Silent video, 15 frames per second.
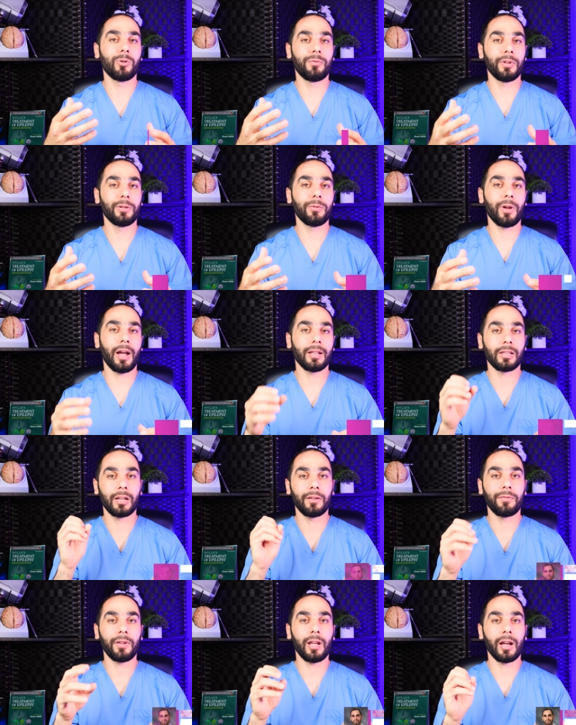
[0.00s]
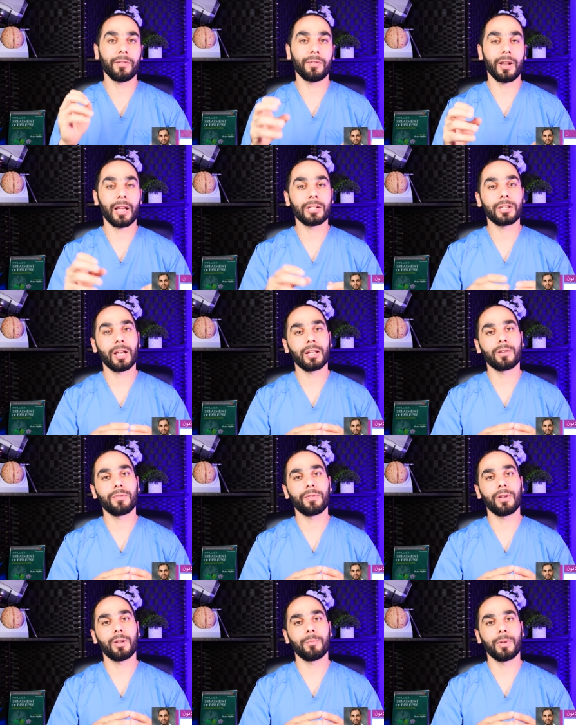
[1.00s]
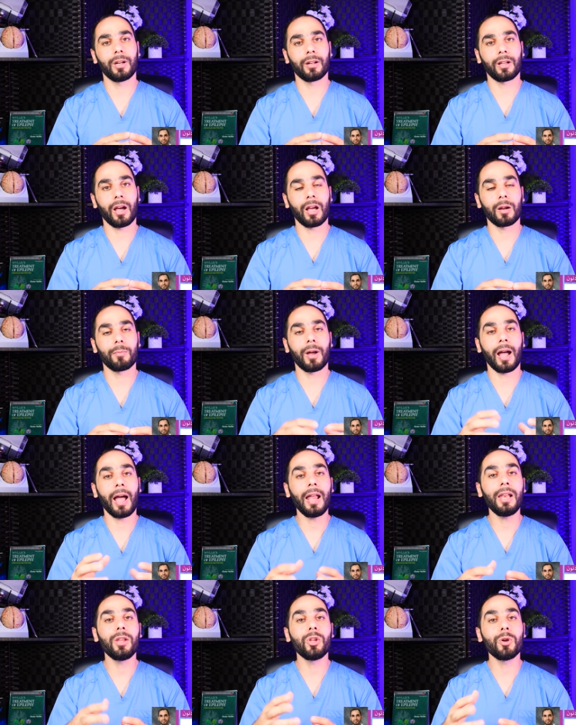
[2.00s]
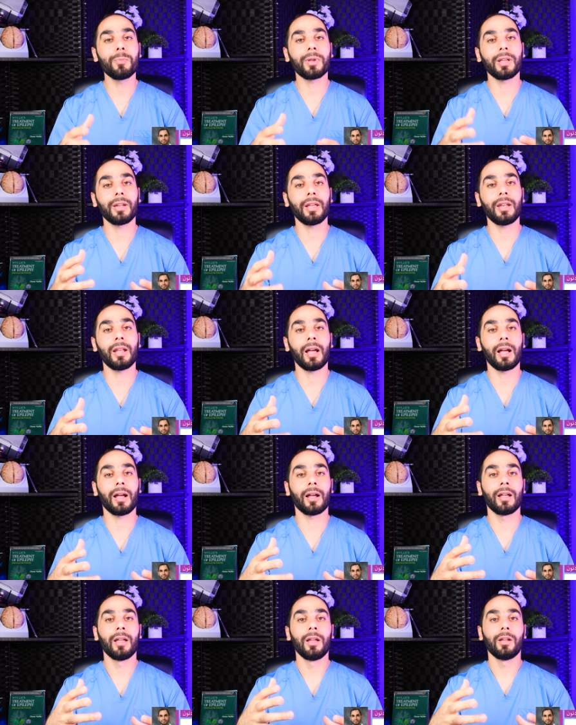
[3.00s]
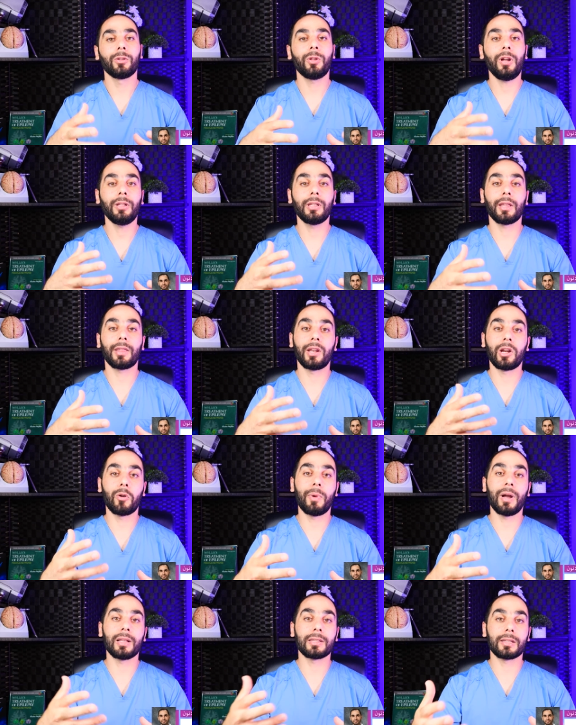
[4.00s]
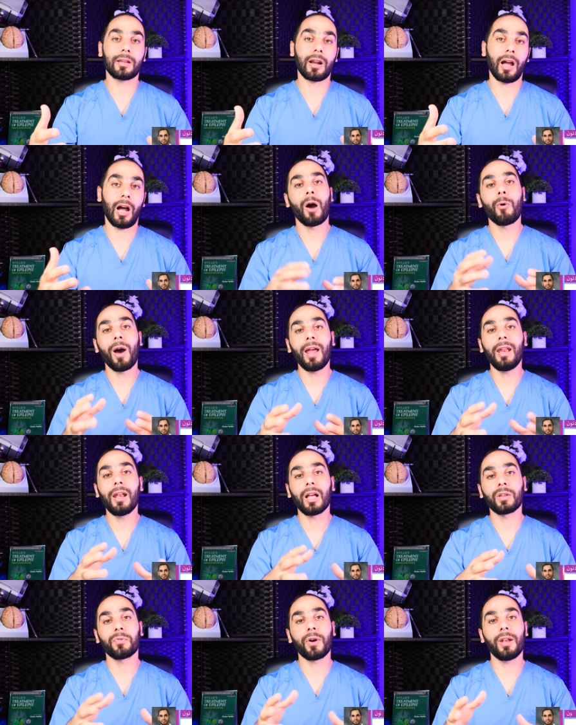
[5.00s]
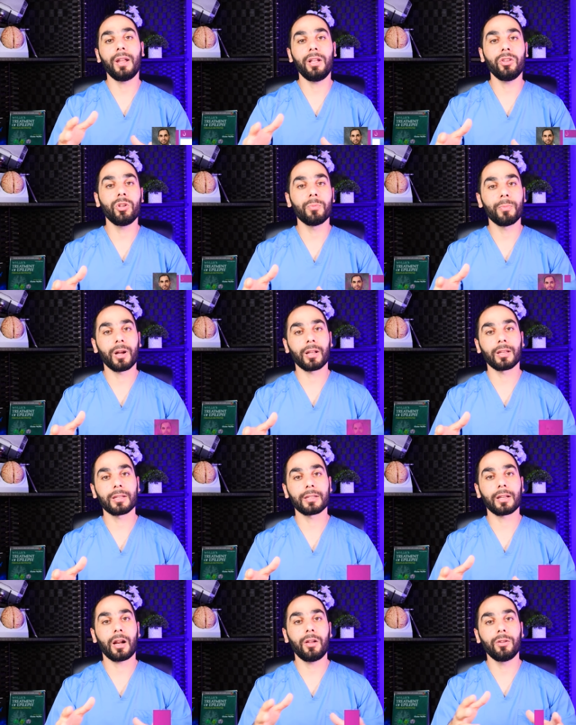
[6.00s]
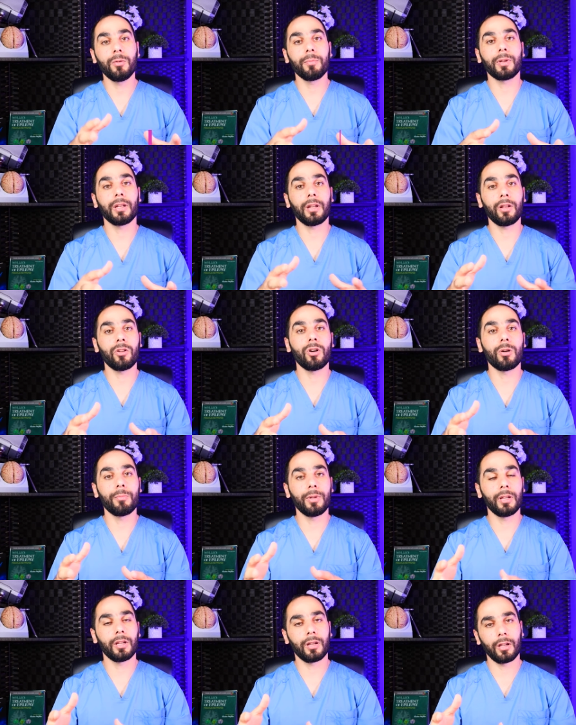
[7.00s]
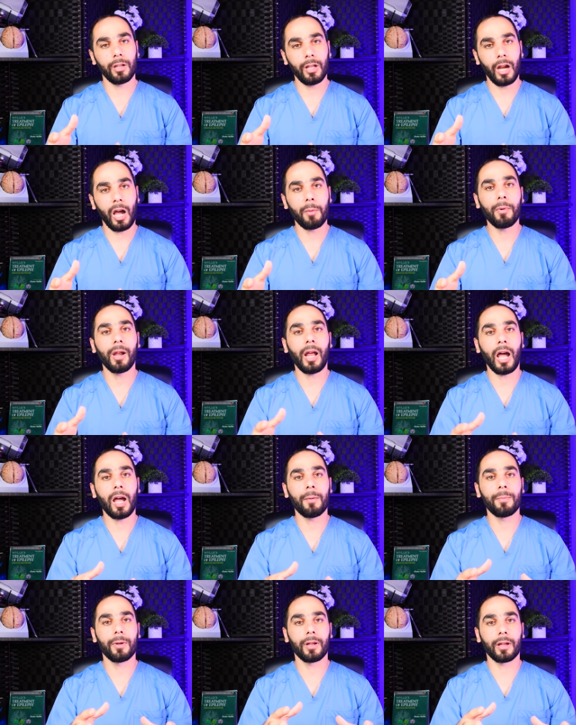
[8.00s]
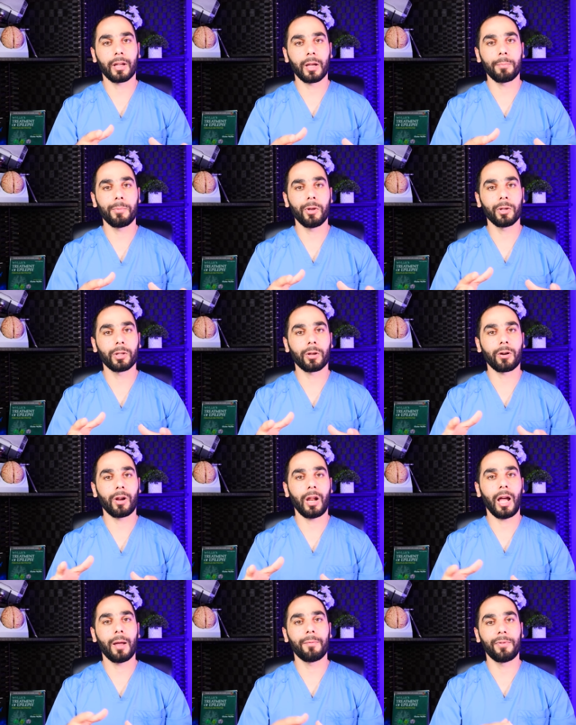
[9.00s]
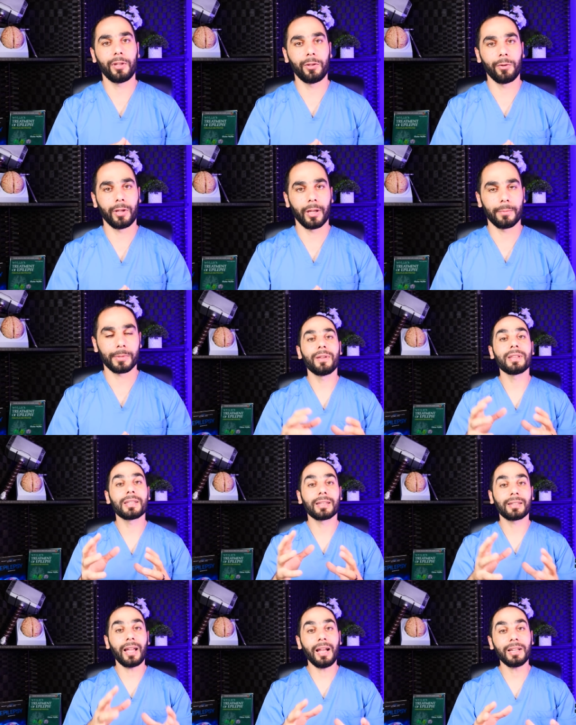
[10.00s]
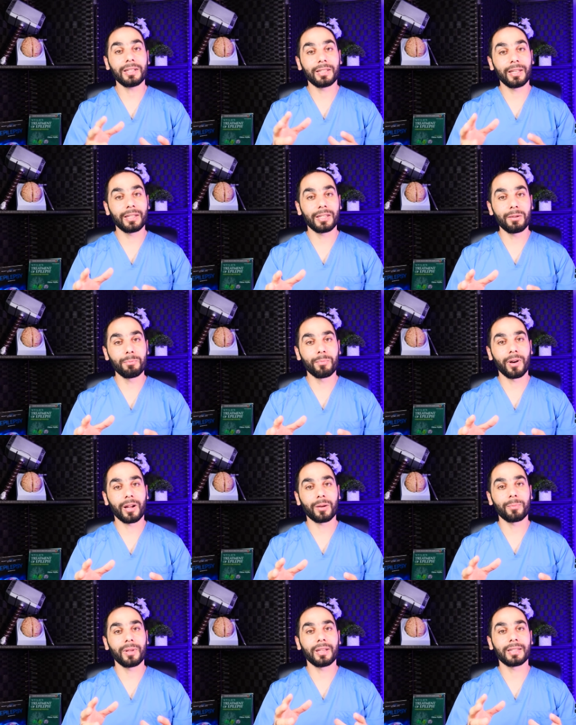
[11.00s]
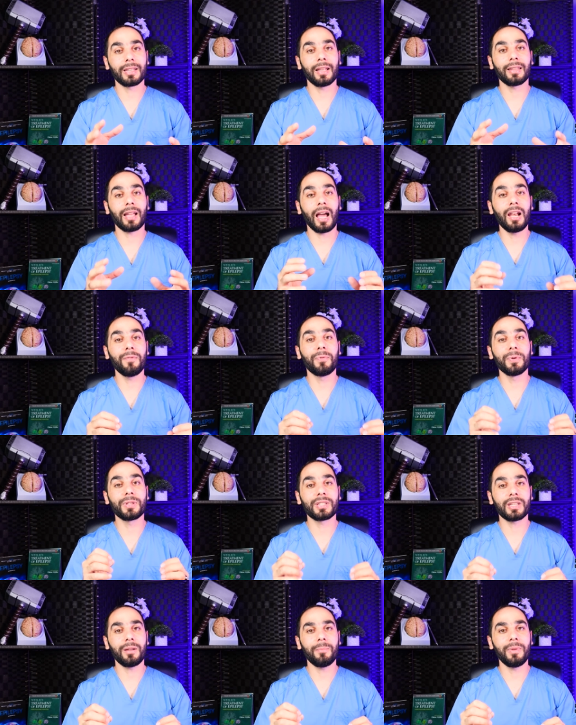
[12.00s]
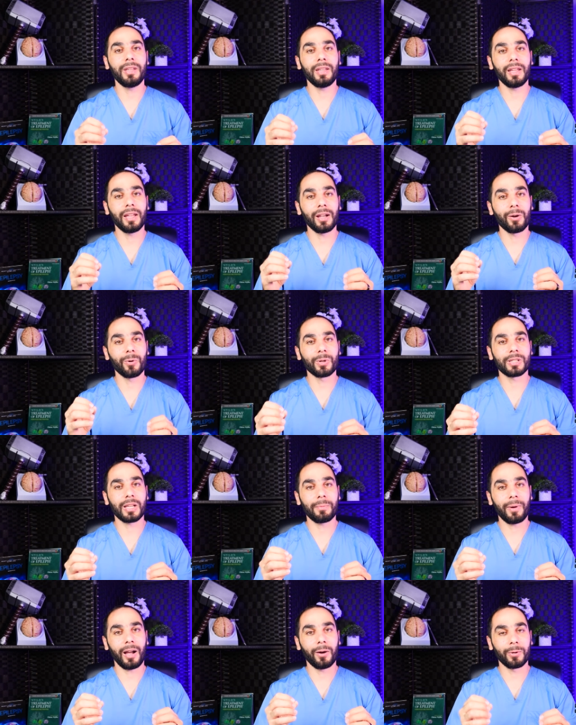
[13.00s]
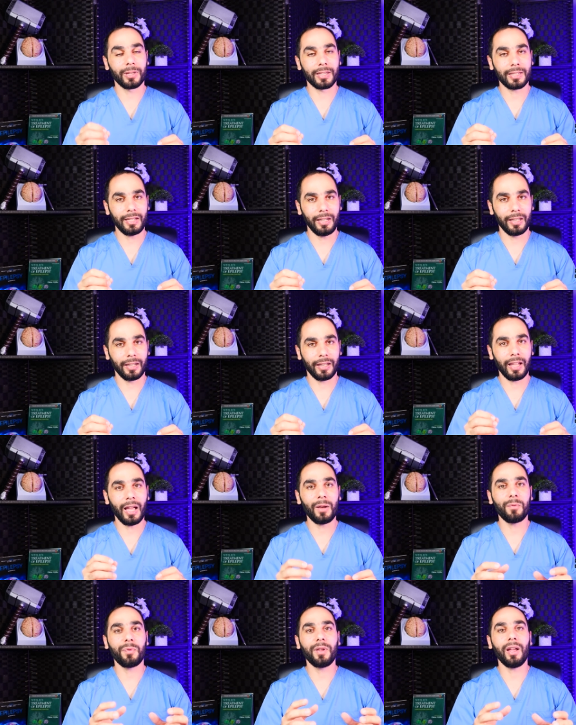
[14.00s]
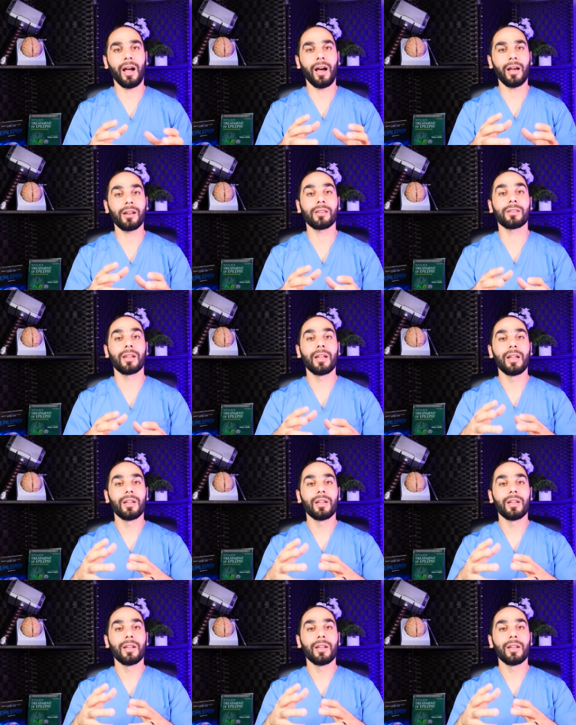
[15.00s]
والفيديوهات اللي فيها فلاشات في من الكهرباء هل يمكن انها تحدث نوبات صرع او هل الاطفال اللي عندهم مرض الصرع يمكن انهم يلعبوا العاب آه، كمبيوتر والعاب فيديو جيم في 16 ديسمبر من سنه 1997 كان في عرض